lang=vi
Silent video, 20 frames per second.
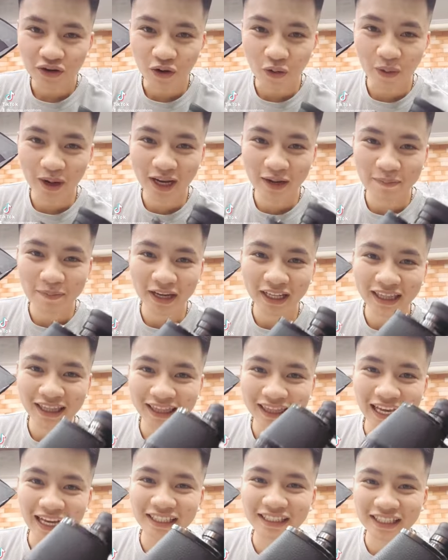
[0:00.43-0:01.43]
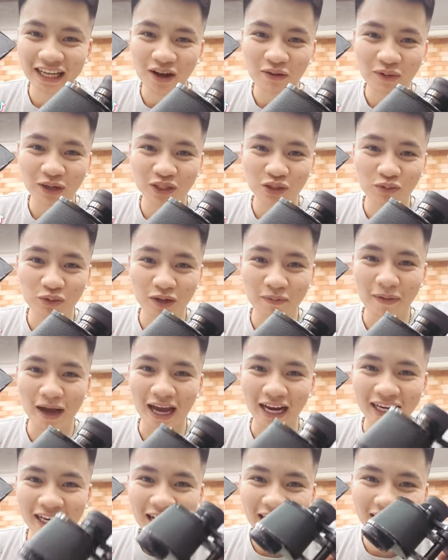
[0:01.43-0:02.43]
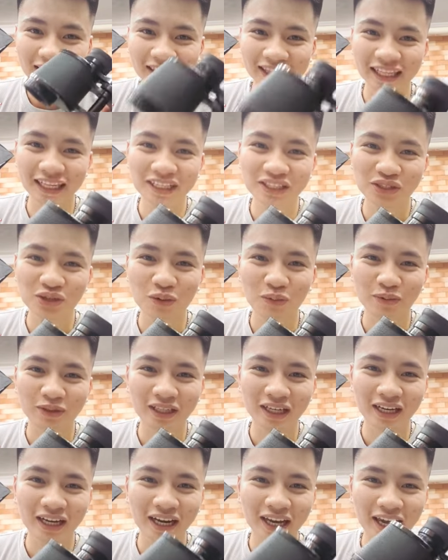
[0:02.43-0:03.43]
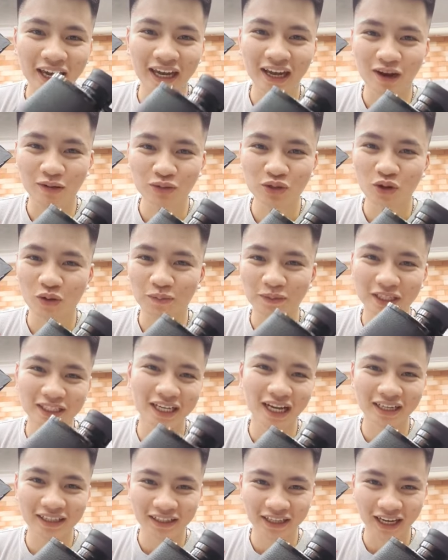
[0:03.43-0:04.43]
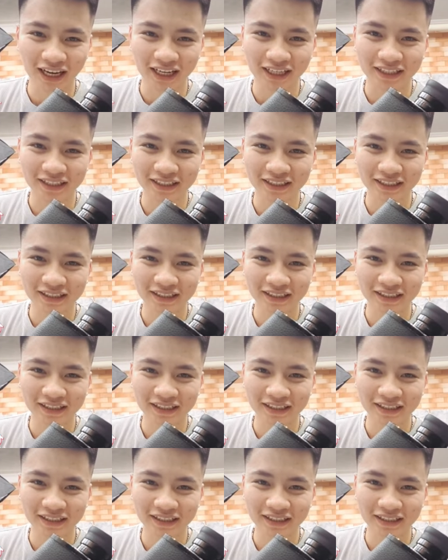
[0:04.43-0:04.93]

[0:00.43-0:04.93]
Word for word: Đố anh em biết tại sao người dùng Nhật Bản lại tin dùng những cái hệ ống nhòm dĩ rắc như thế này.